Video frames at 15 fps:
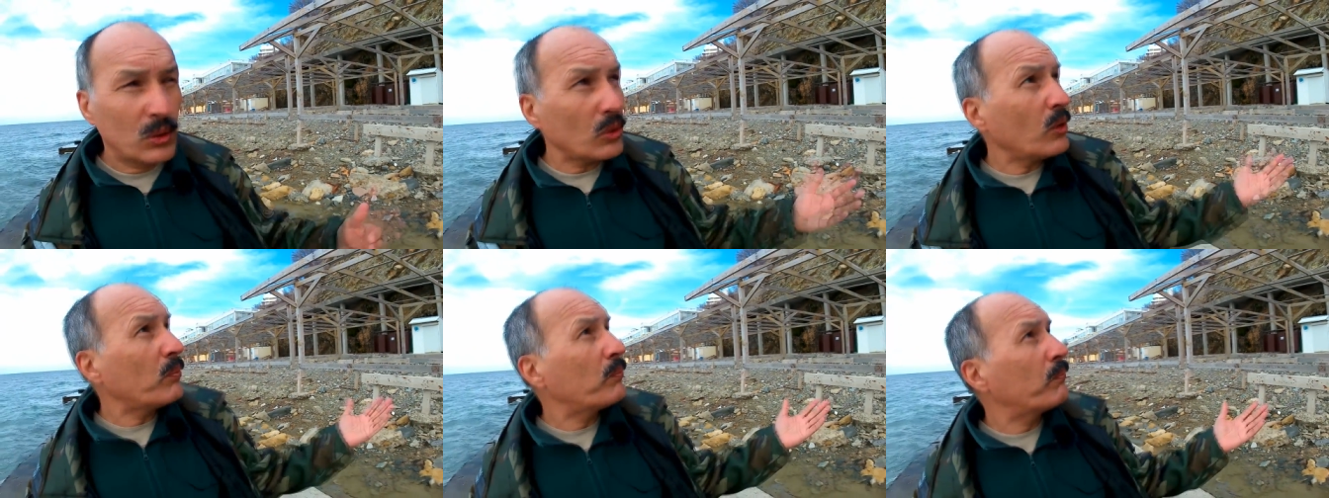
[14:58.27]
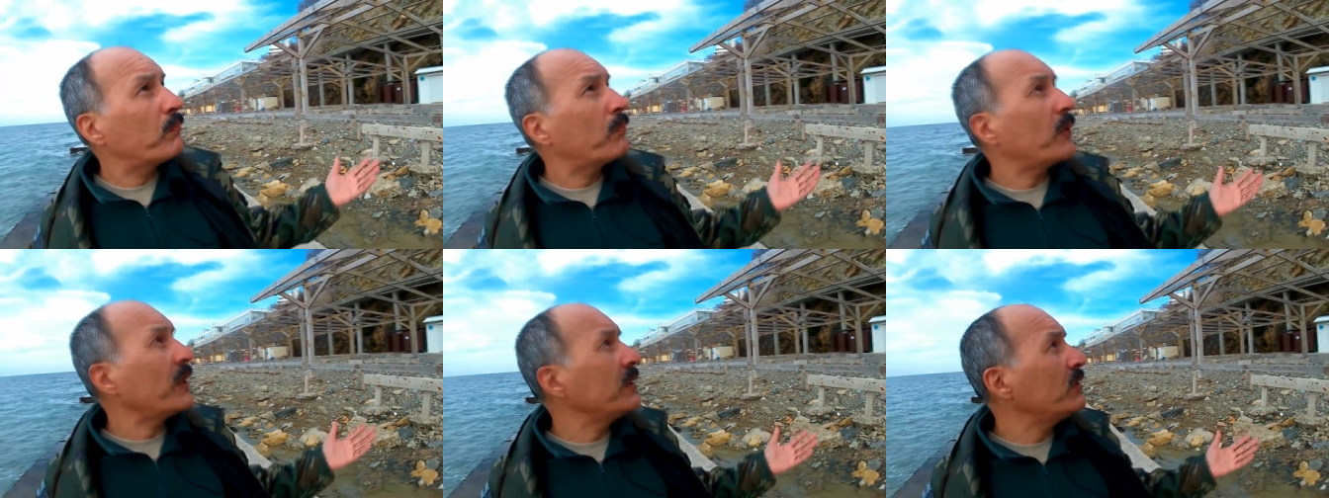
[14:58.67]

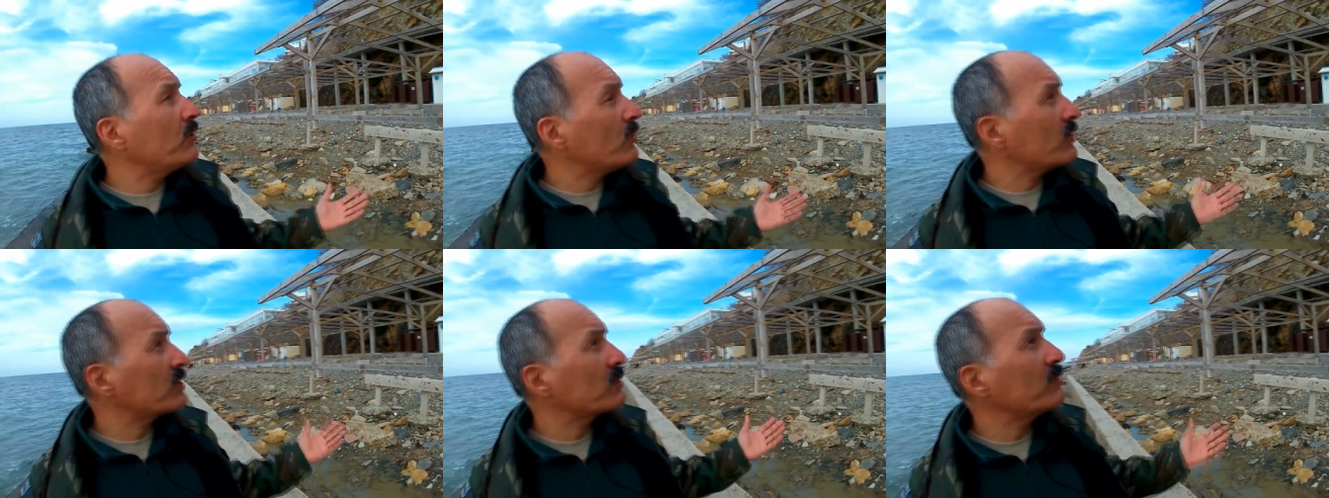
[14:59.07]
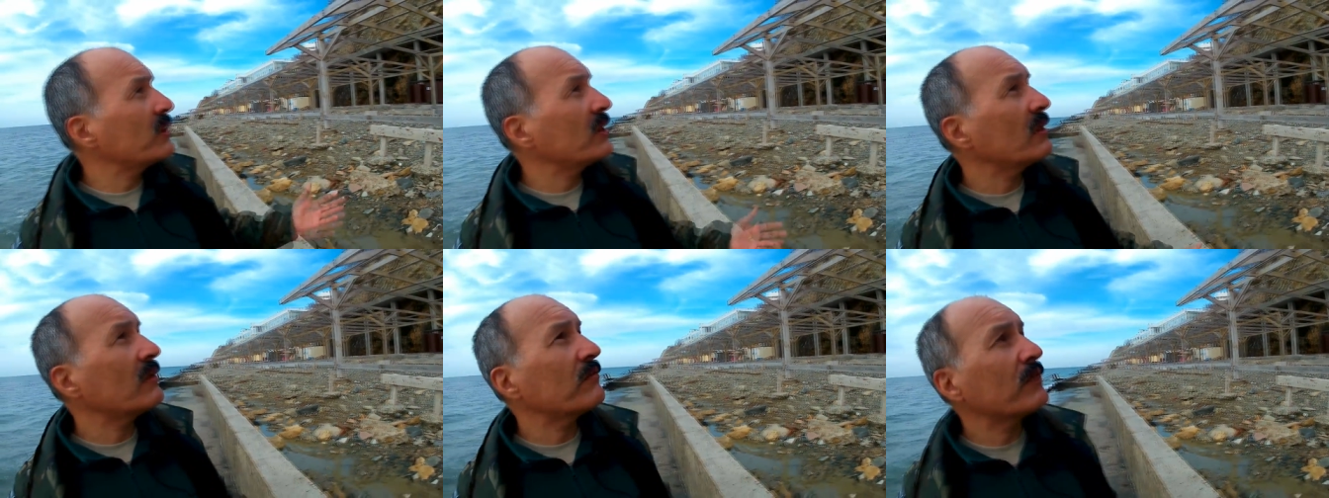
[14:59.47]
Кто
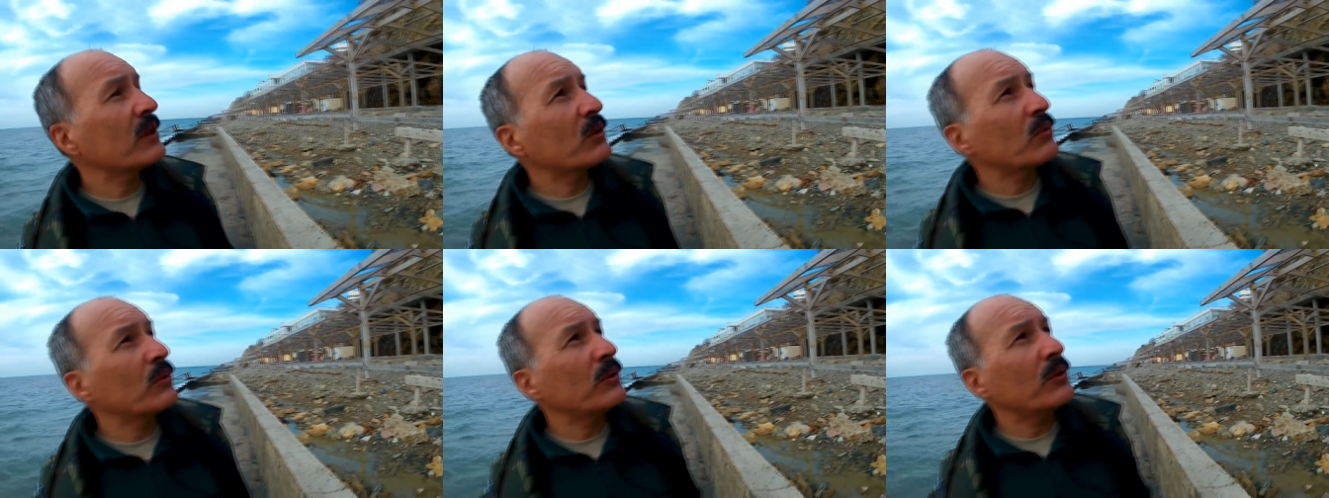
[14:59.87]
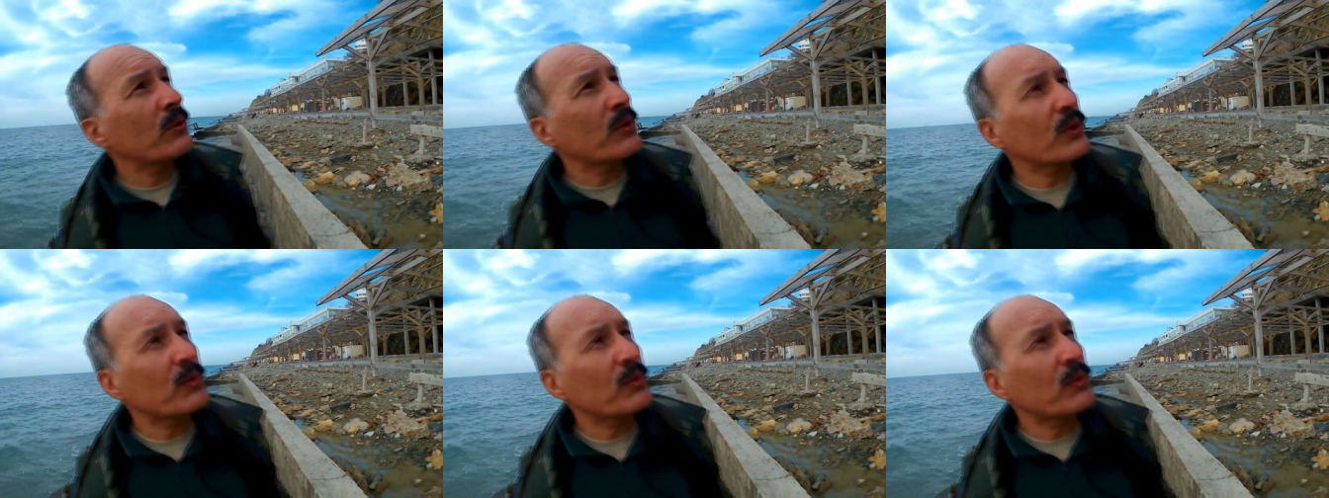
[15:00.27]
понес меня в эту